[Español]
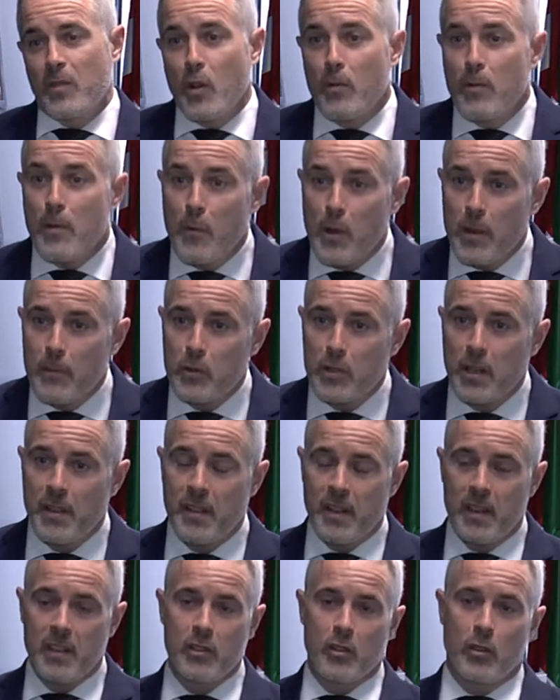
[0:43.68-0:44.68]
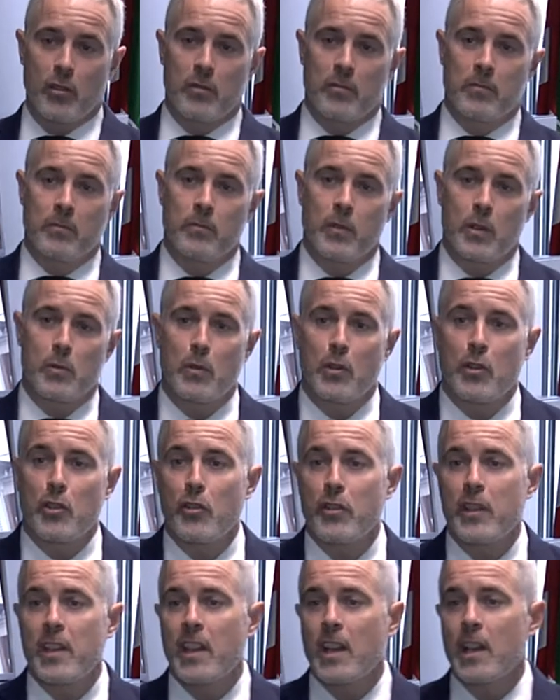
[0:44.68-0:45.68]
cómo podemos hacer esto? Pues bueno, yo
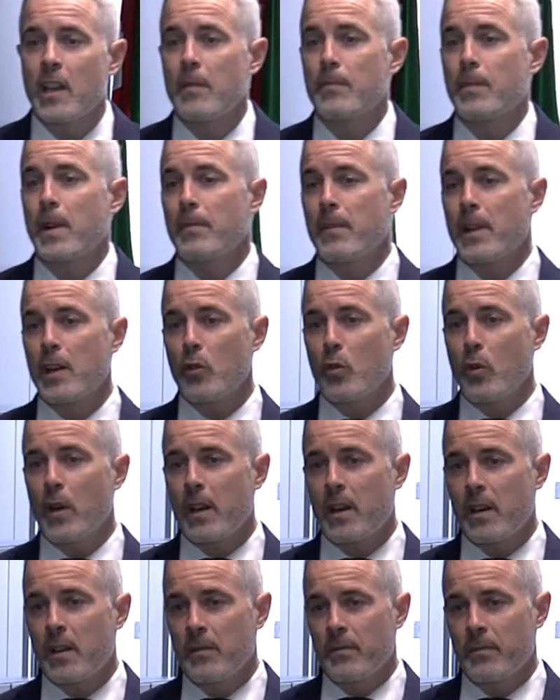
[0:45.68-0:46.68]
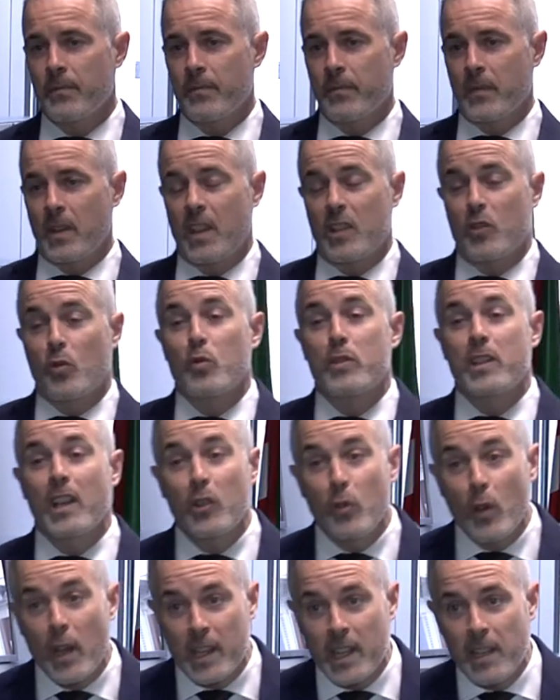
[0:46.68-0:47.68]
diría que en primer lugar
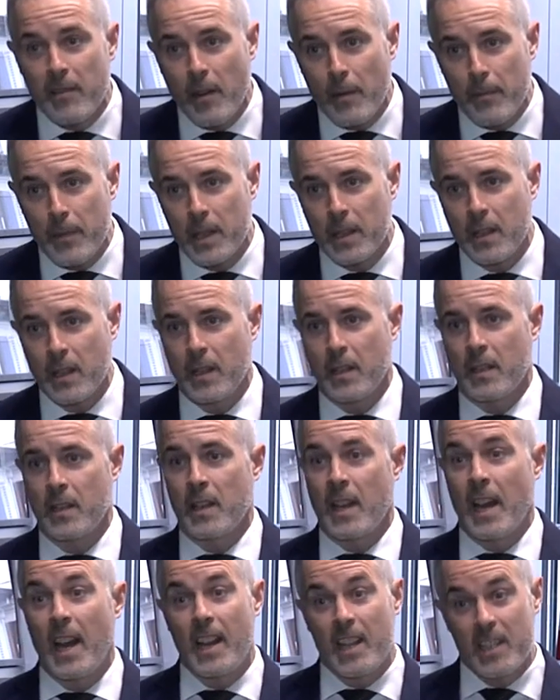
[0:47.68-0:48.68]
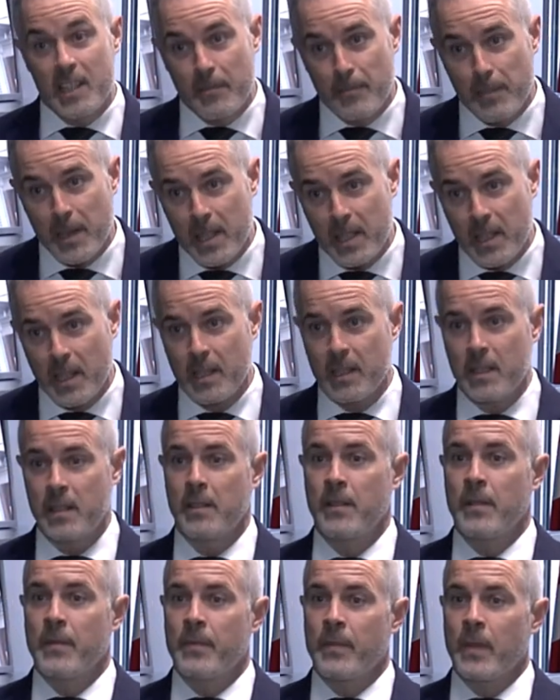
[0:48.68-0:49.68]
escuchando activamente a las empresas,
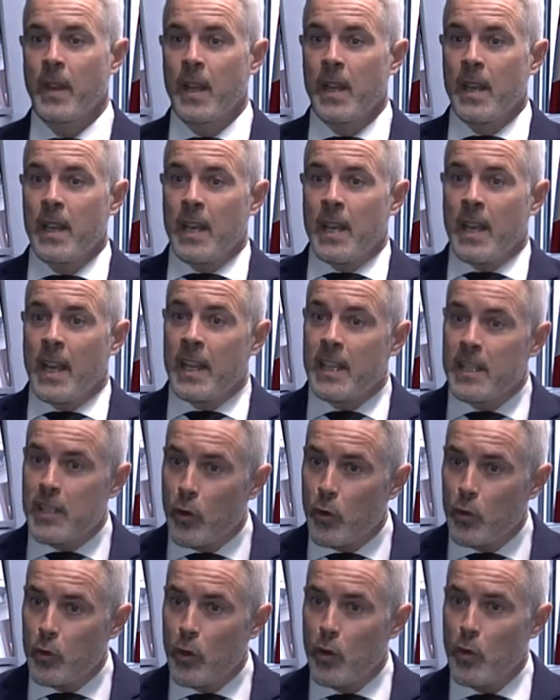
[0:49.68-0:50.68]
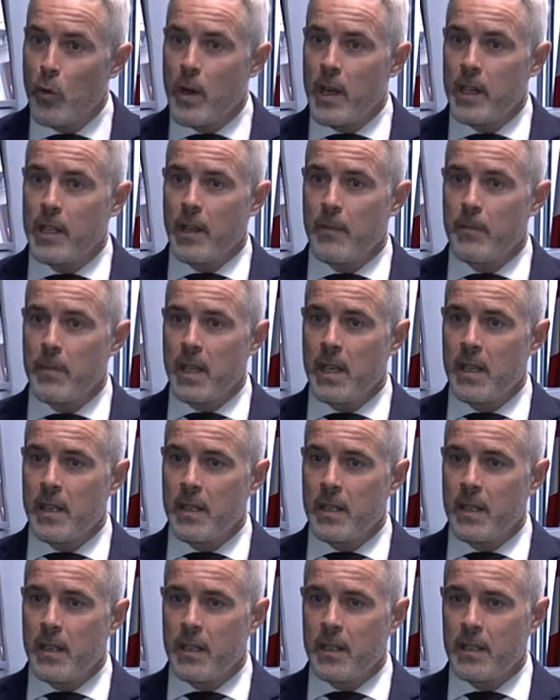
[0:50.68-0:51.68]
en segundo lugar
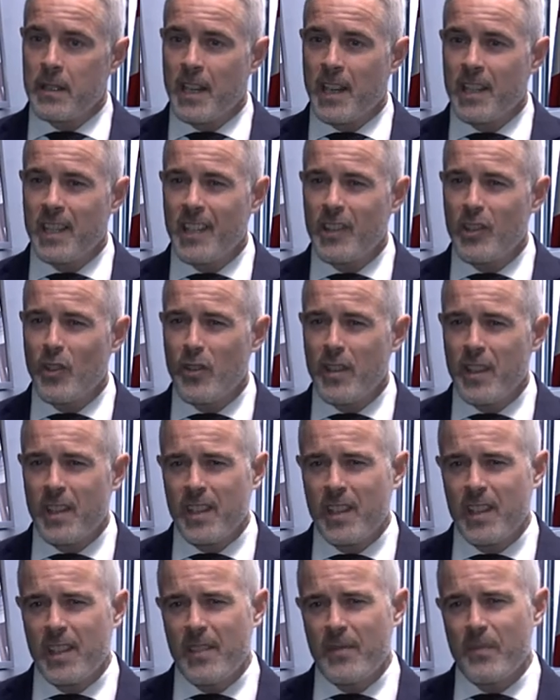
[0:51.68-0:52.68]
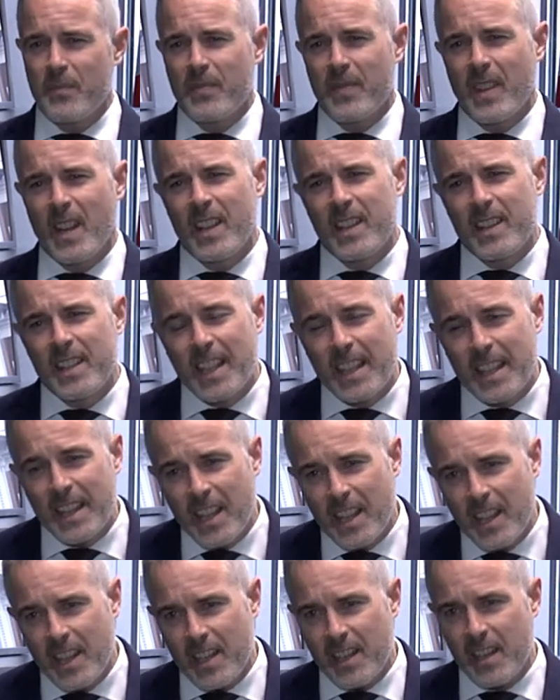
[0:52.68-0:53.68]
también tratando de
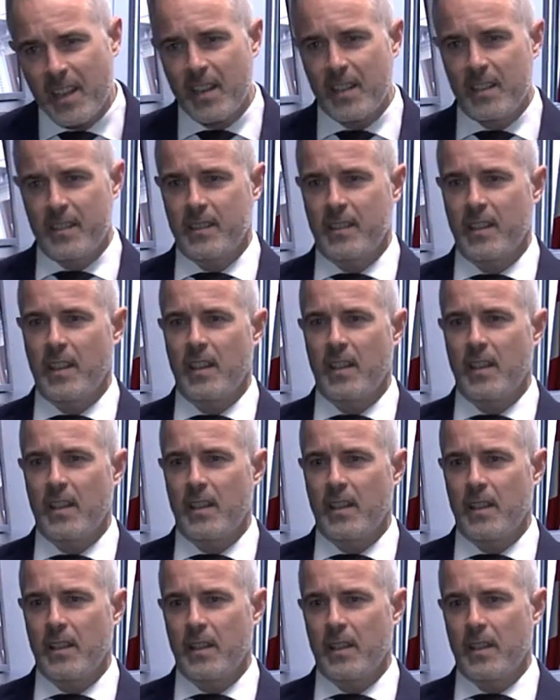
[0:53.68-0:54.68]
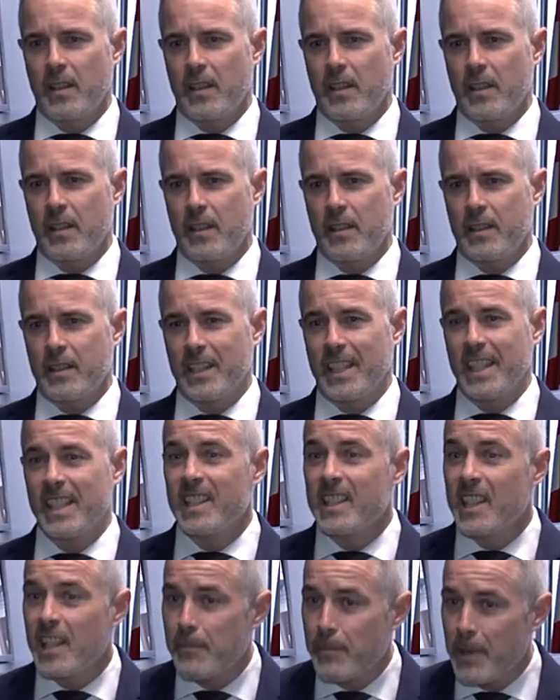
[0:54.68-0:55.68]
entender, de
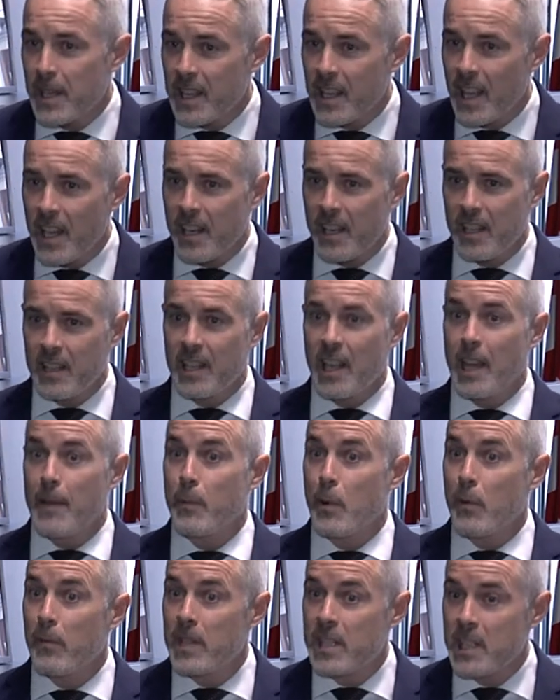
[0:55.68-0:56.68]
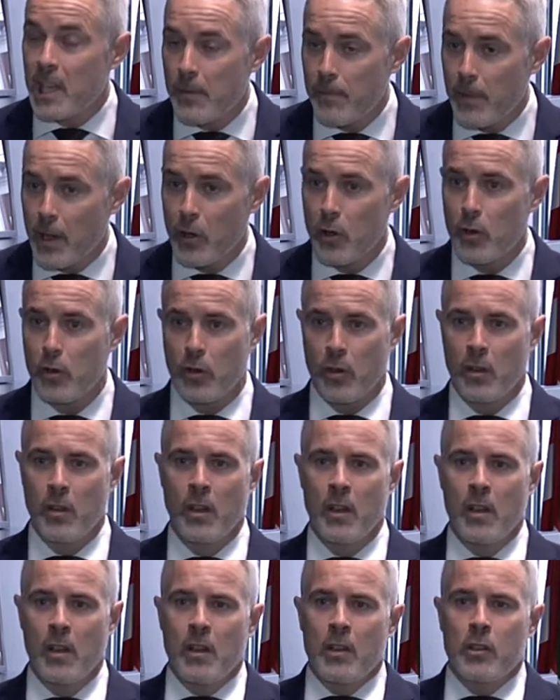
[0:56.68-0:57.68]
interpretar, de aprovechar mejor
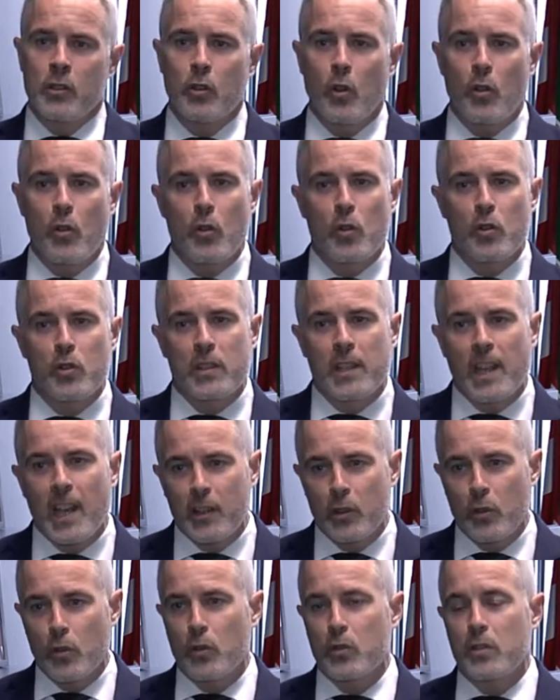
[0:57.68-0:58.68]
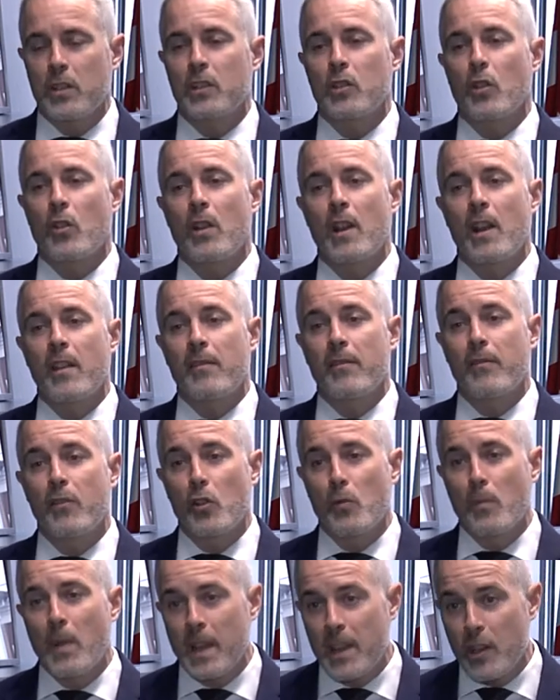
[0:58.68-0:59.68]
todos los datos y toda la
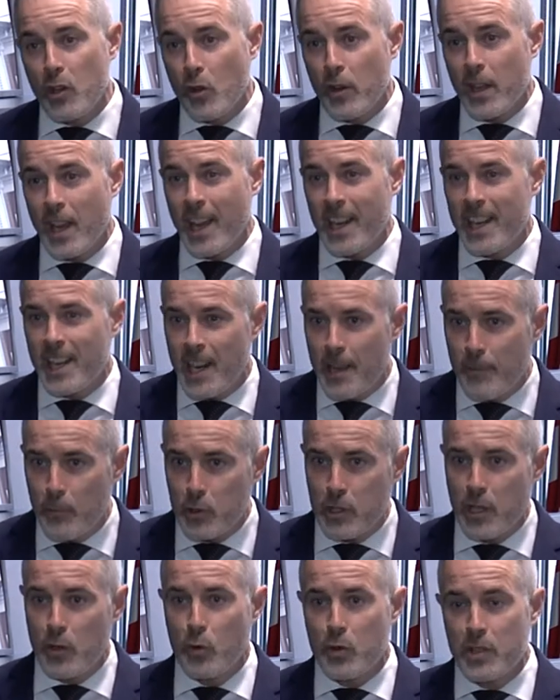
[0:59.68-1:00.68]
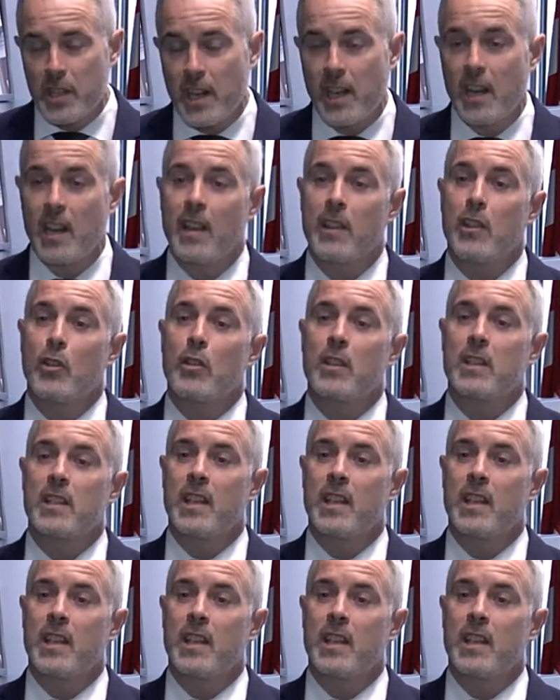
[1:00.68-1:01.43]
información que generamos en nuestras relaciones